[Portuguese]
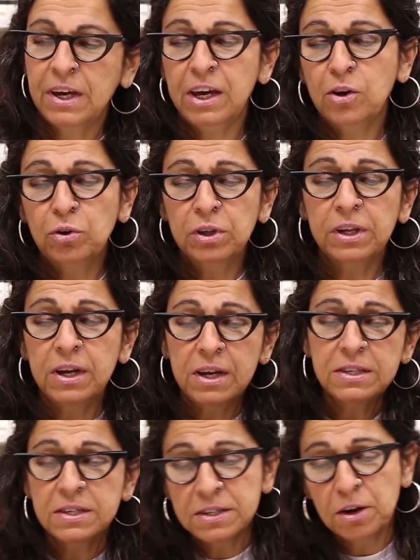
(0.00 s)
É, e contra
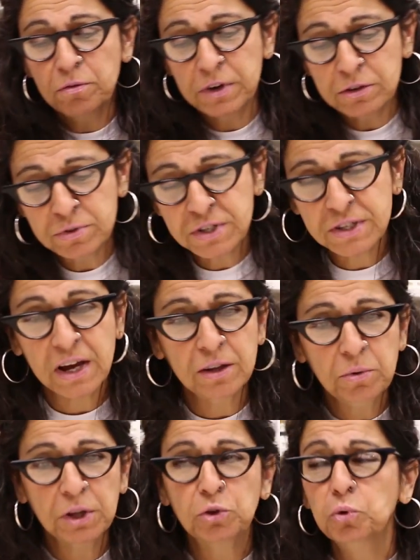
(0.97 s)
esses talvez o
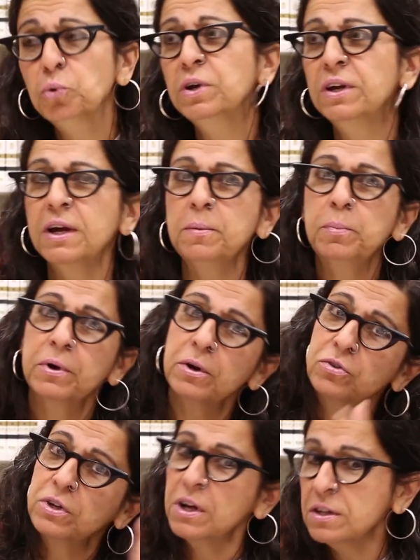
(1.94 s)
Estado atue, né? Porque
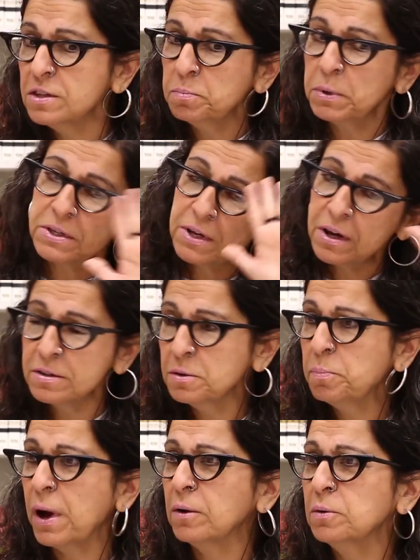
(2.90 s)
os claro. grandes empresários
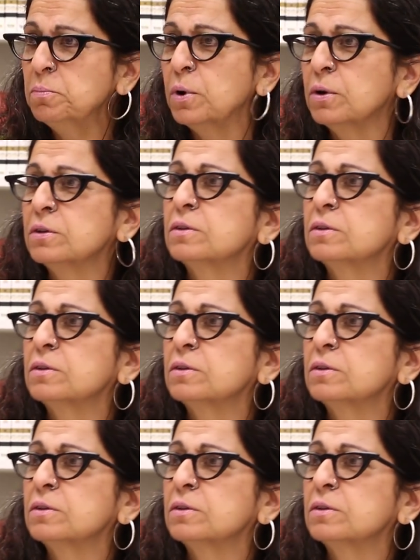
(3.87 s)
não pagam imposto.